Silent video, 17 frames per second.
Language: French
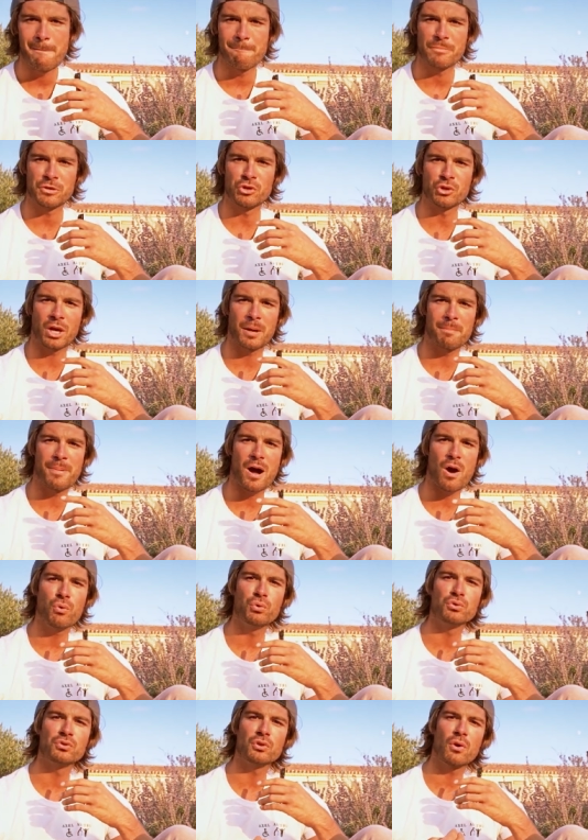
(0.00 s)
je n'aurais pas
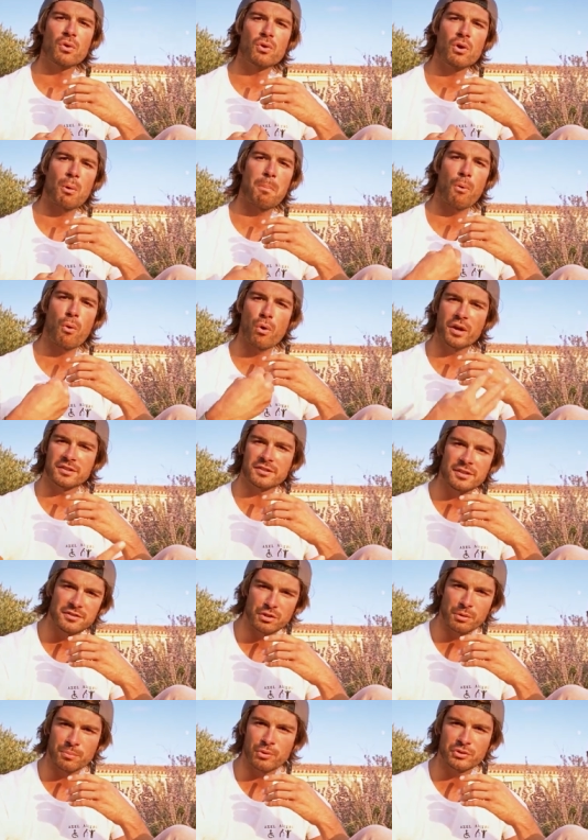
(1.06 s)
autant encore progressé
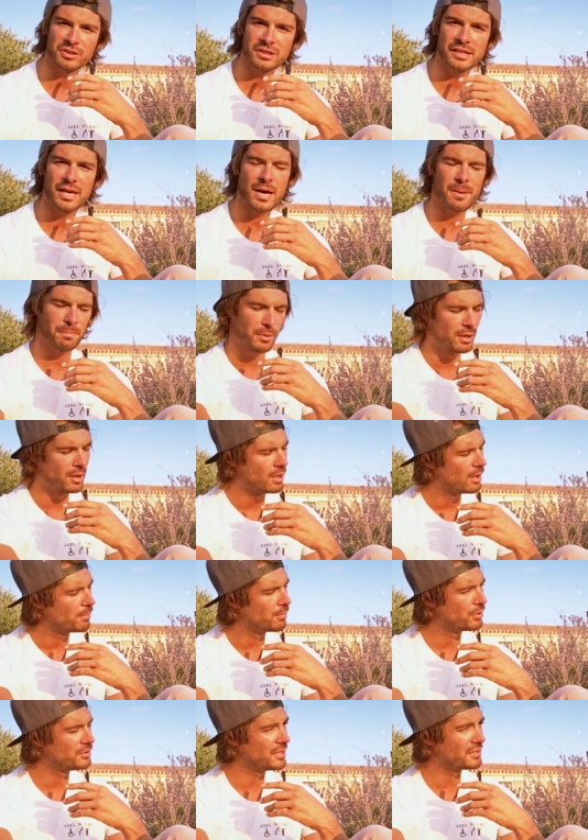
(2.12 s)
sur mon handicap,
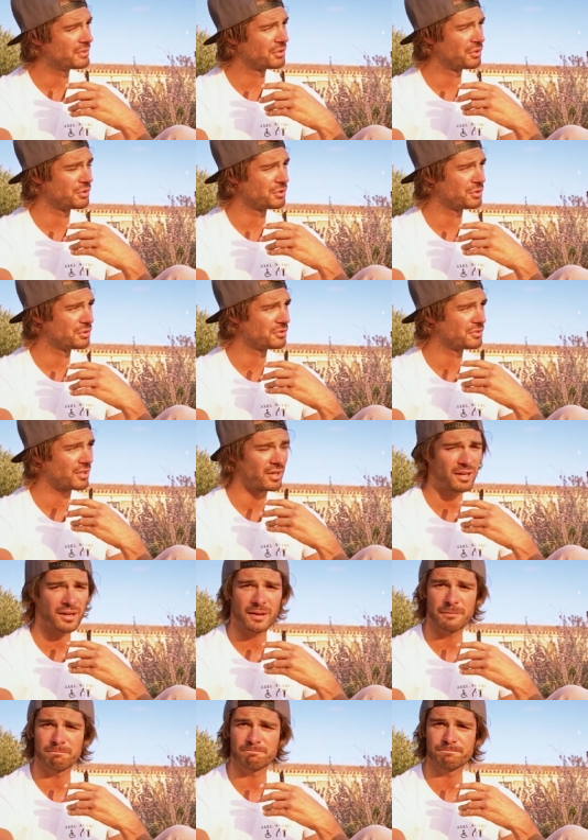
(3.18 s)
peut-être que je
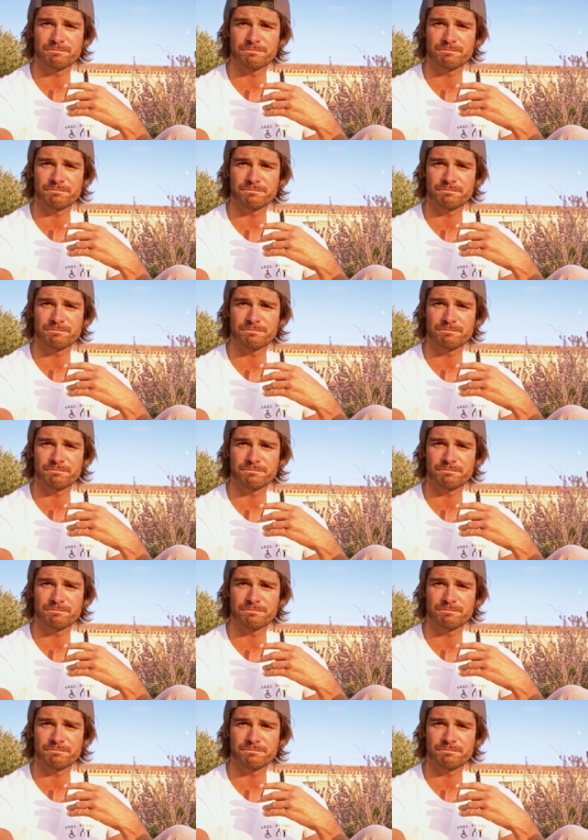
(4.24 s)
serais